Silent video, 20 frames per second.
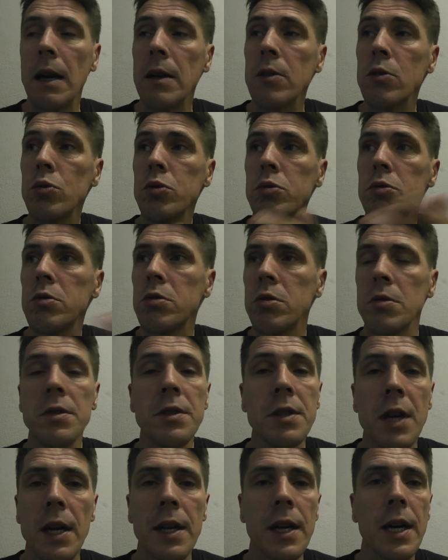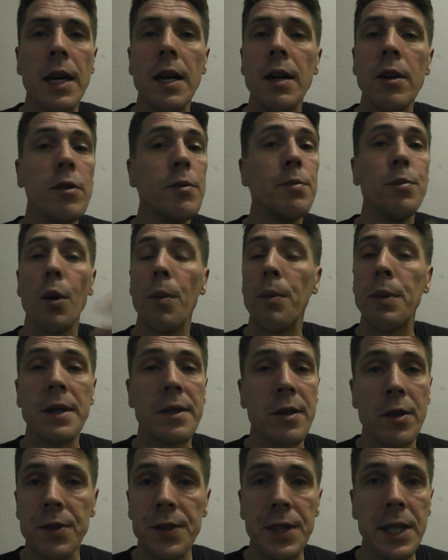un truc sur une nana euh, pour
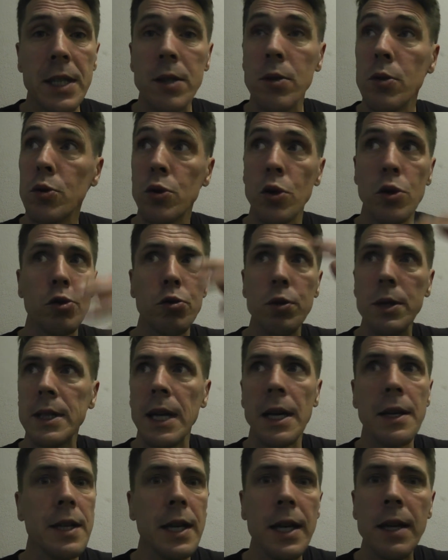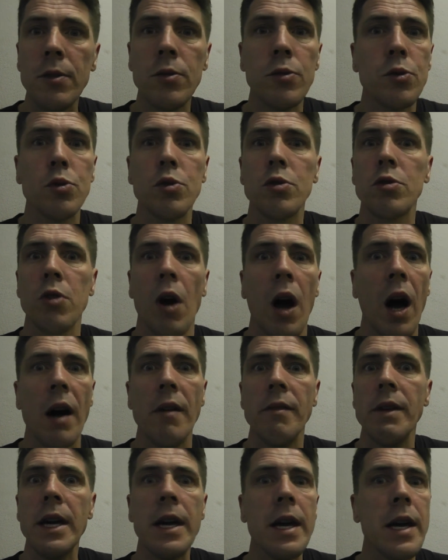plaisanter, que de suite, aïe, euh, tu sors
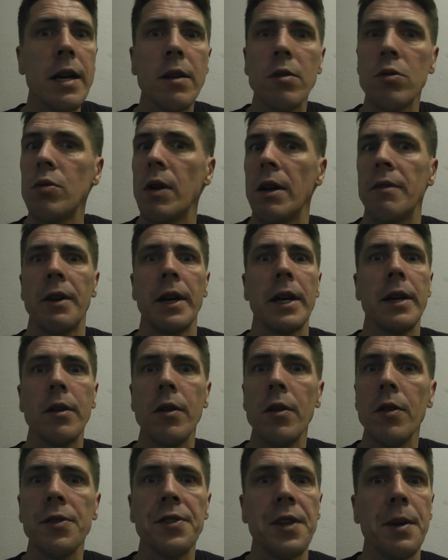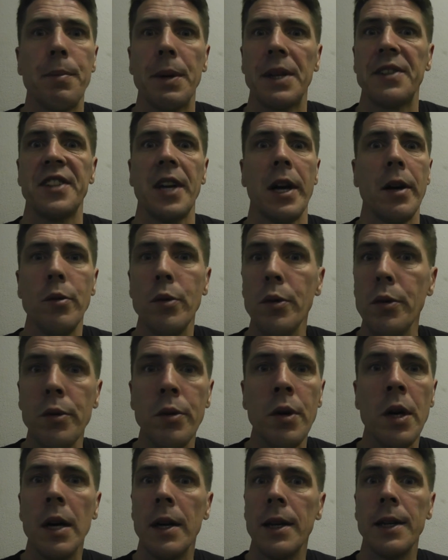avec, tu la fréquentes, t'es pas sérieux,
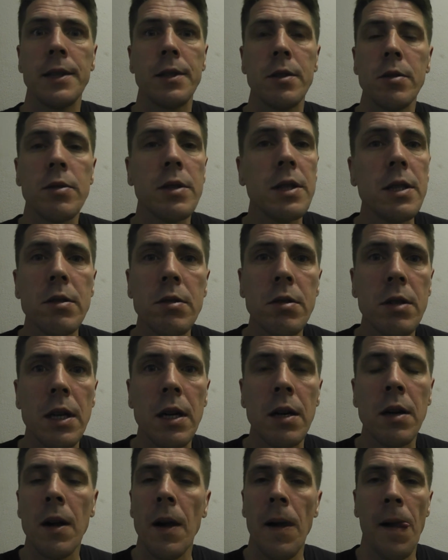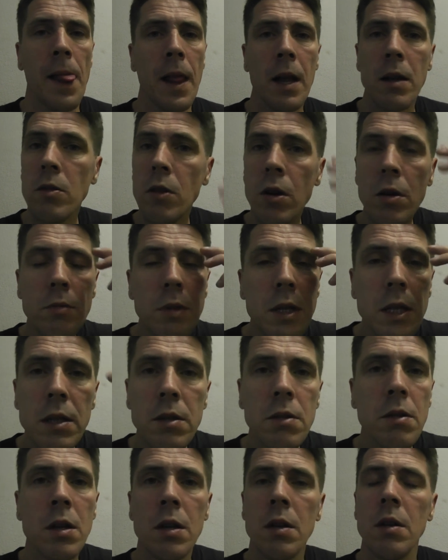et ceci, cela. Non mais
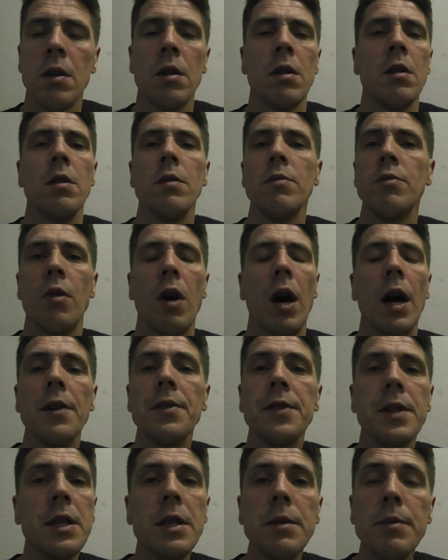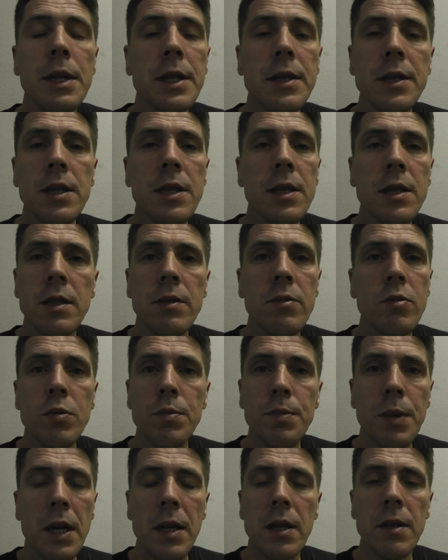Arrêtez les bêtises, s'il vous
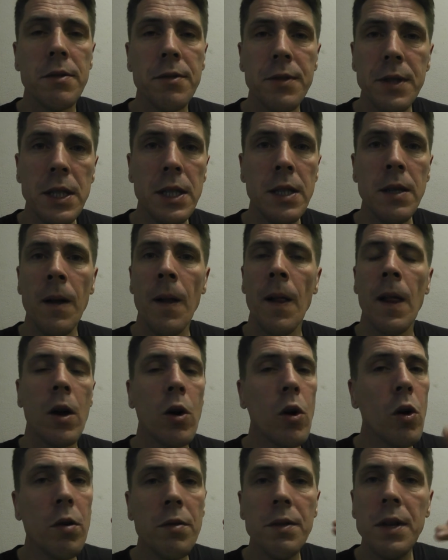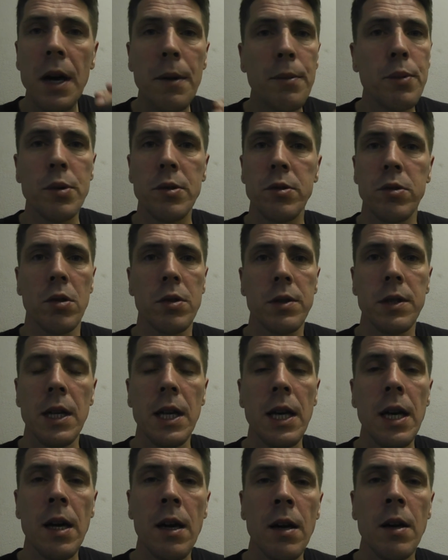plaît, les filles. Revenez un peu sur
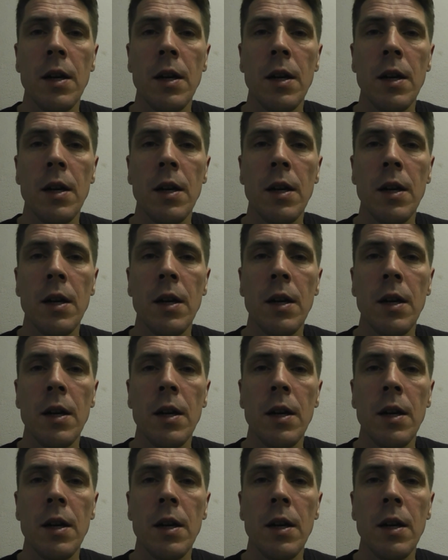terre,